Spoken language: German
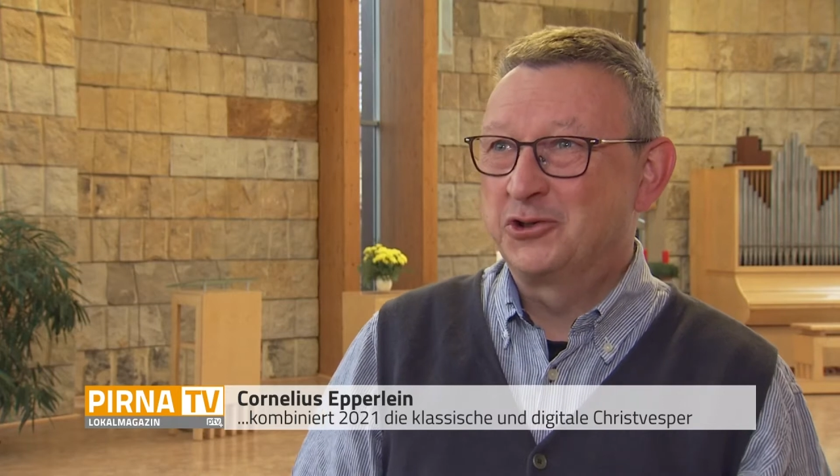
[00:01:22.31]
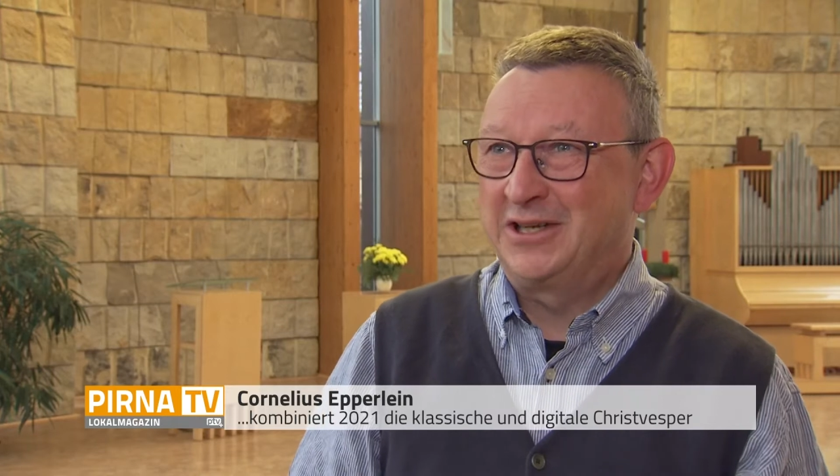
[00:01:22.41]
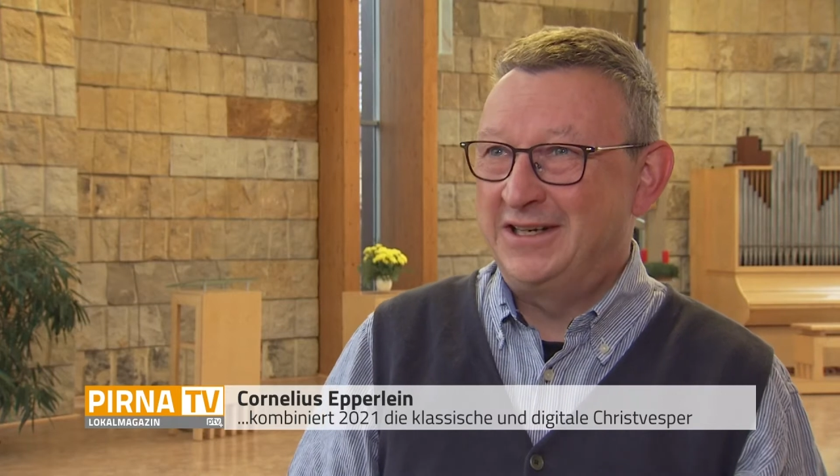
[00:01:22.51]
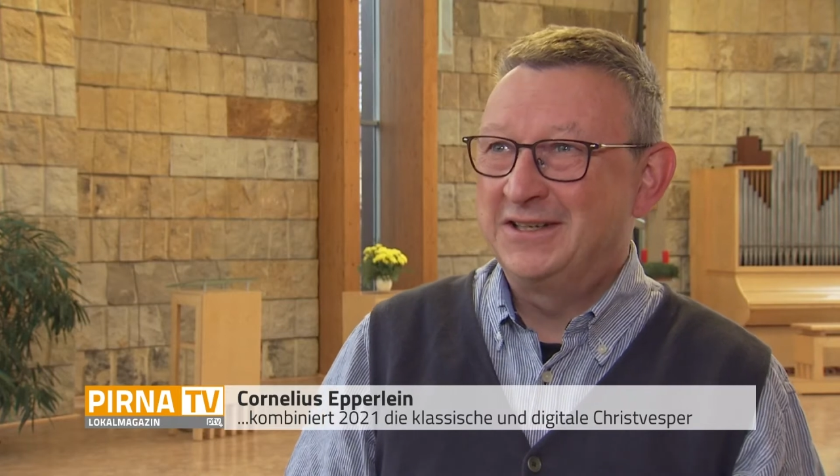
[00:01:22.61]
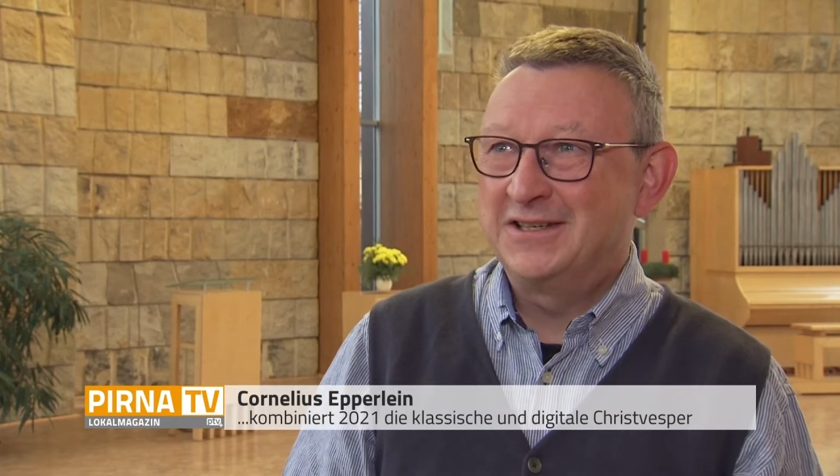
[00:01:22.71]

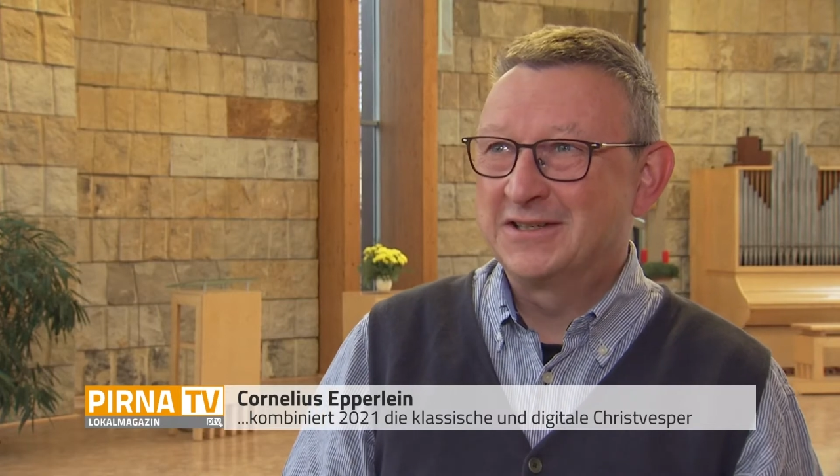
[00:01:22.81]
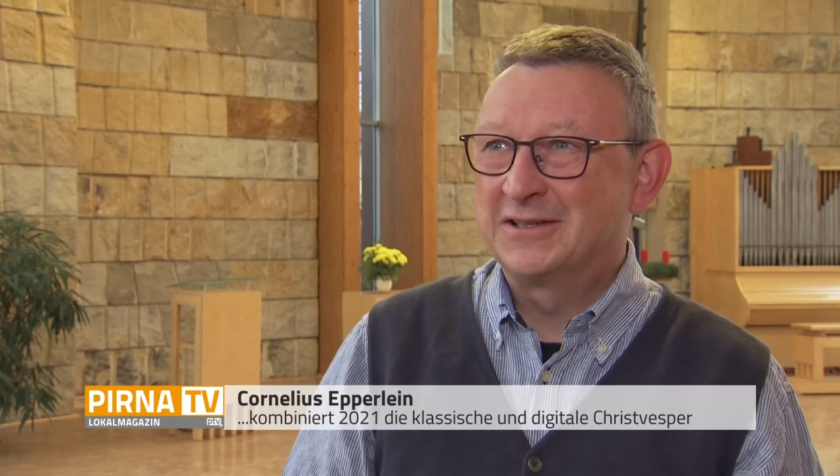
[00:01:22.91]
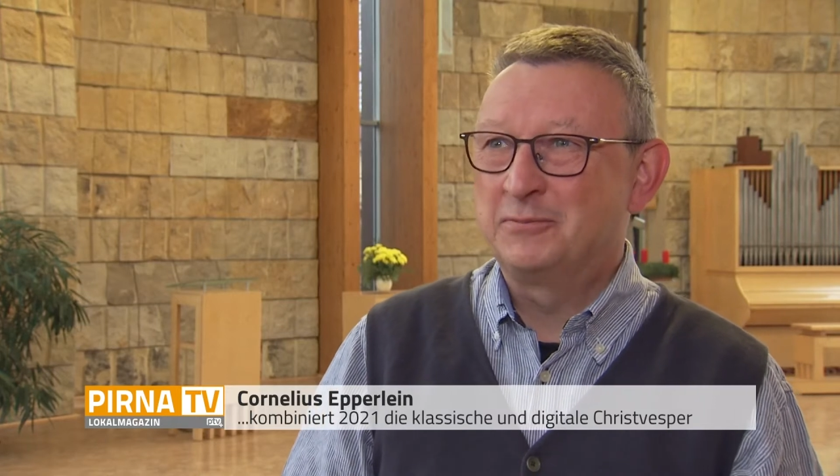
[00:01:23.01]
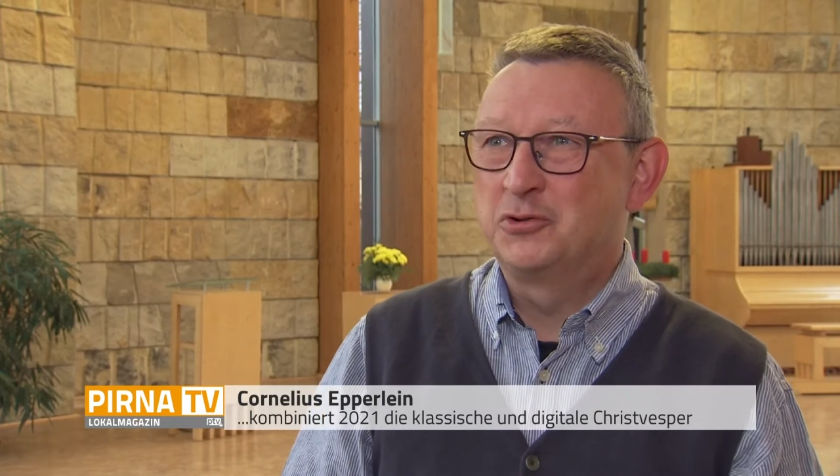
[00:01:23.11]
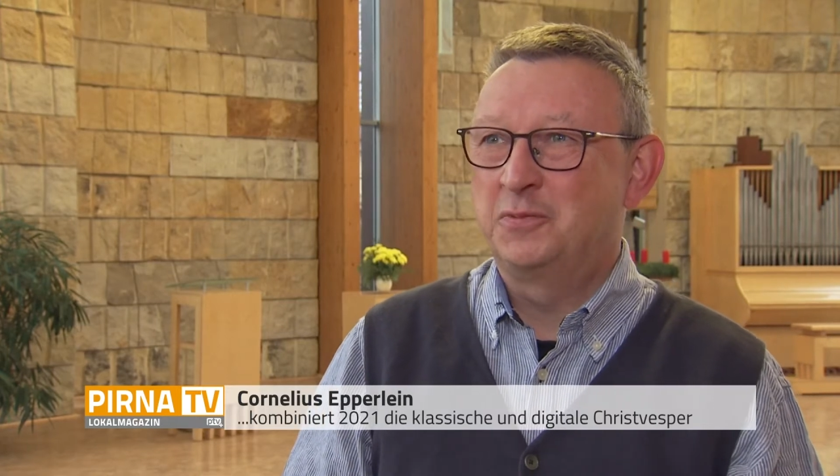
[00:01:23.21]
Stellen diese
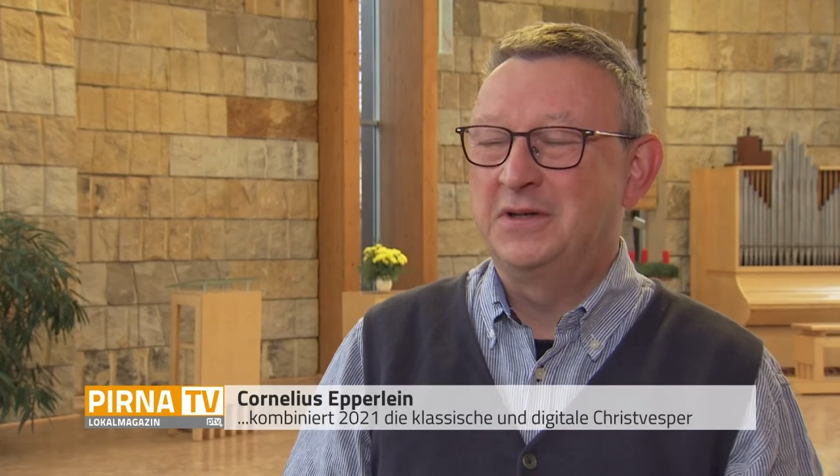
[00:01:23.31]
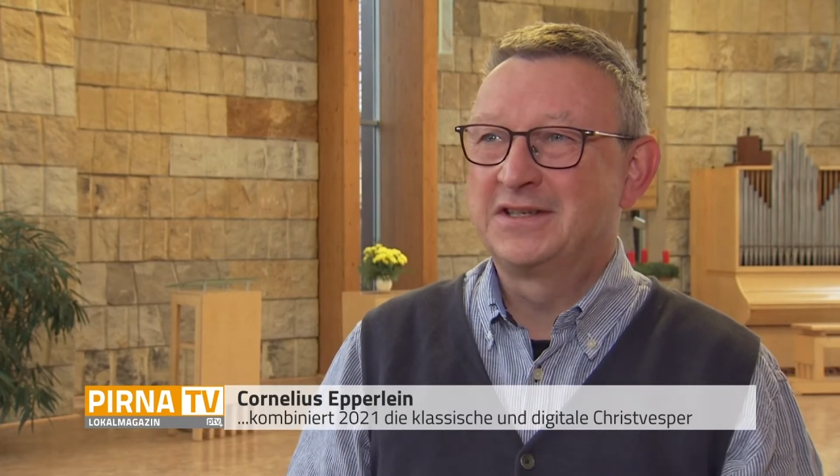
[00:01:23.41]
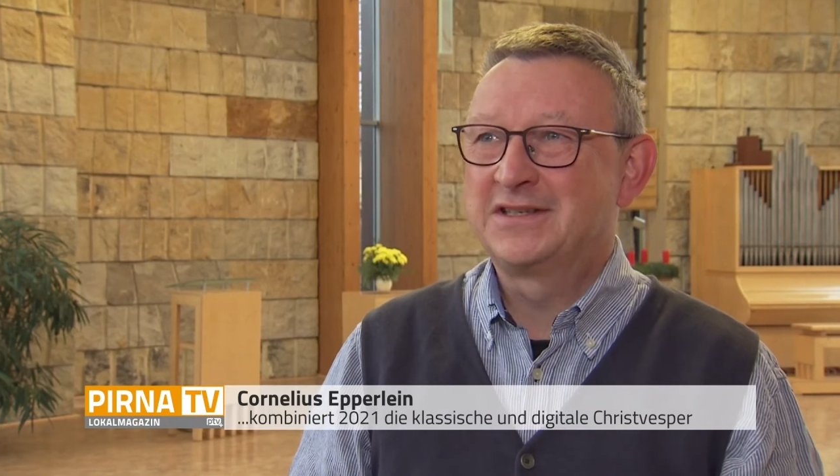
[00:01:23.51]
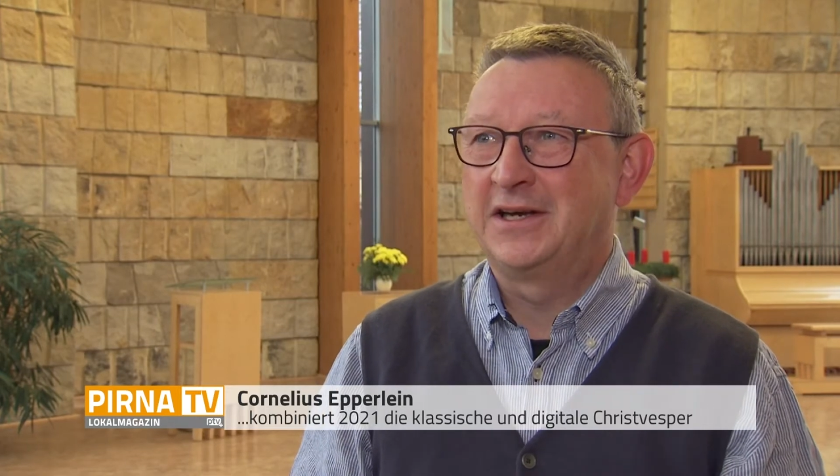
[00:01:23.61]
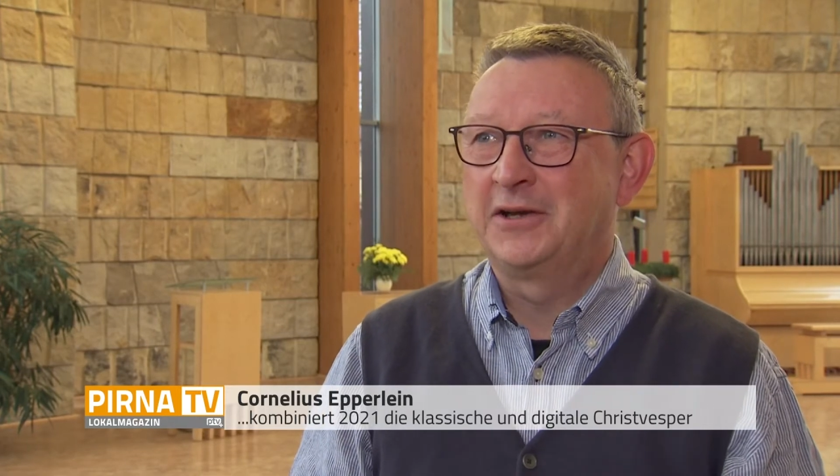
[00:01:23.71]

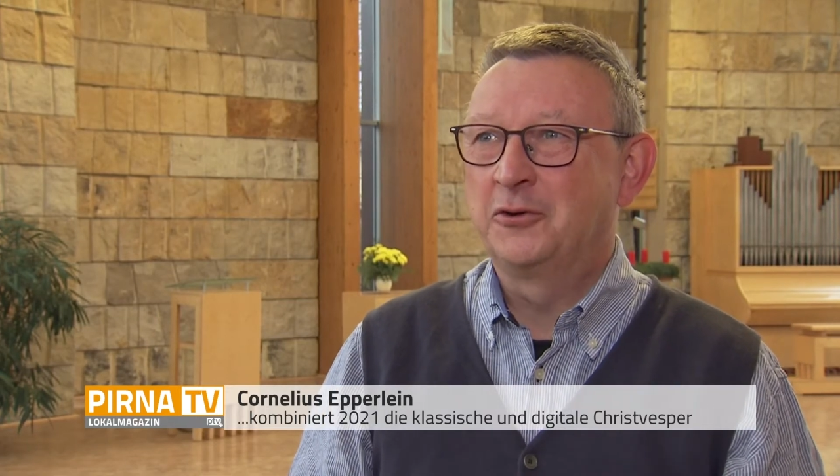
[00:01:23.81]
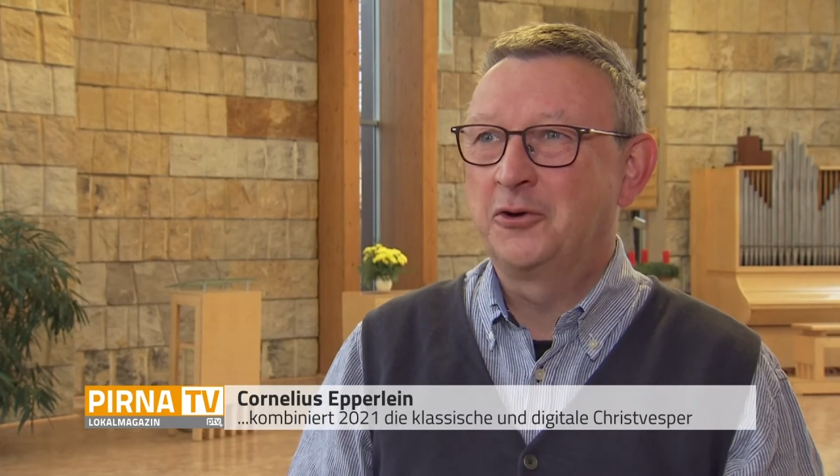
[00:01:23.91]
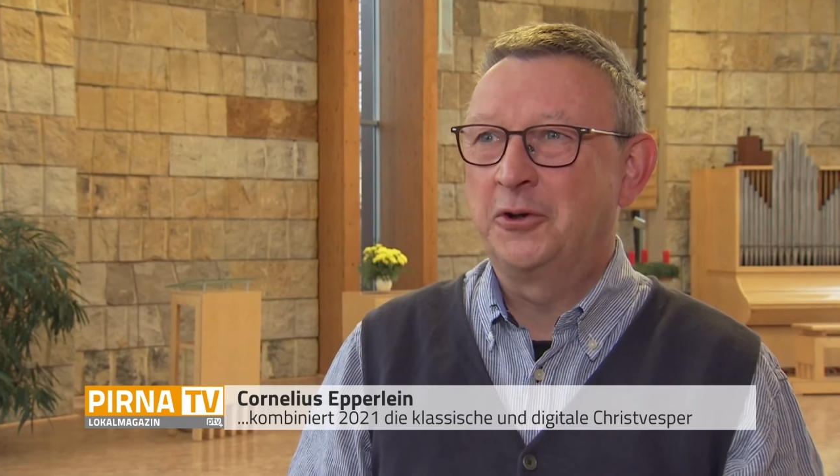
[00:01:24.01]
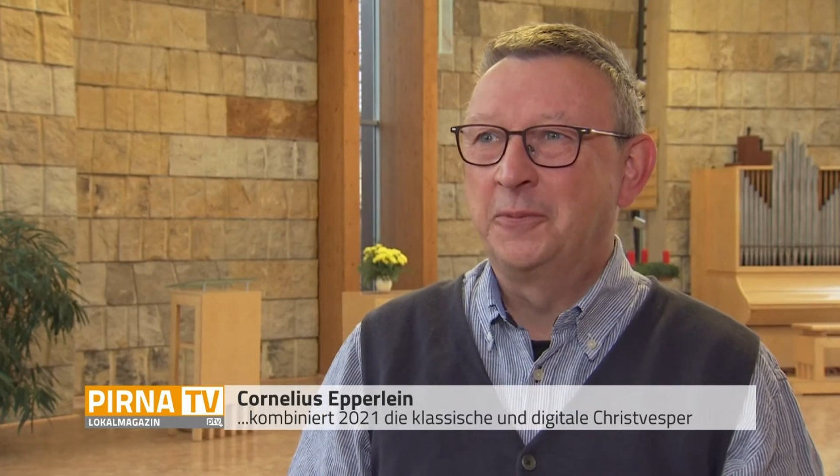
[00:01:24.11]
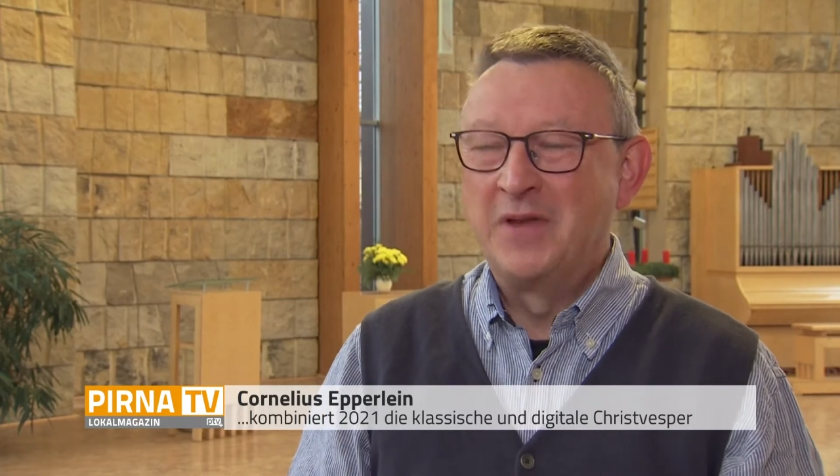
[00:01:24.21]
Krippenspiele zeigen
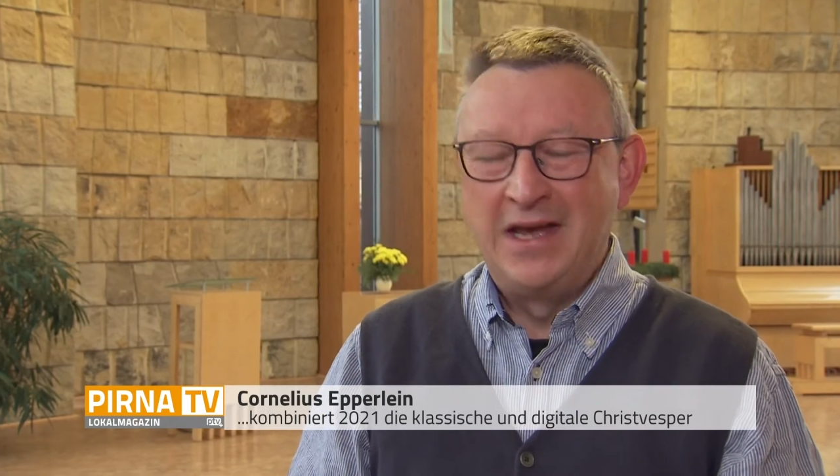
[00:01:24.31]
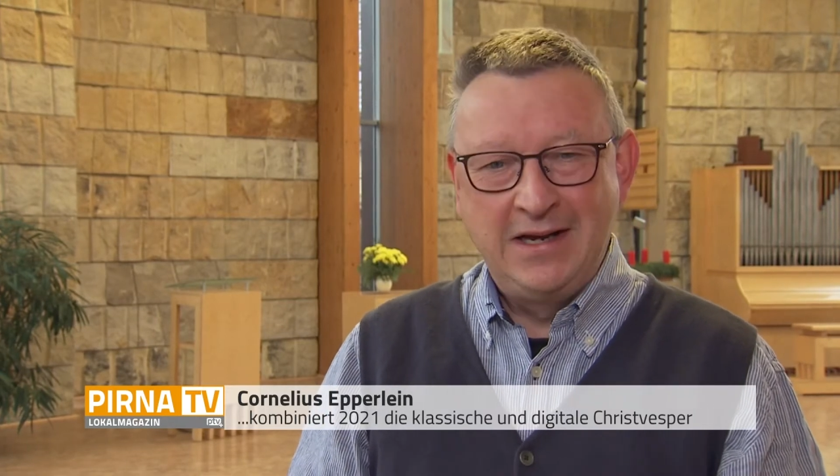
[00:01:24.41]
können.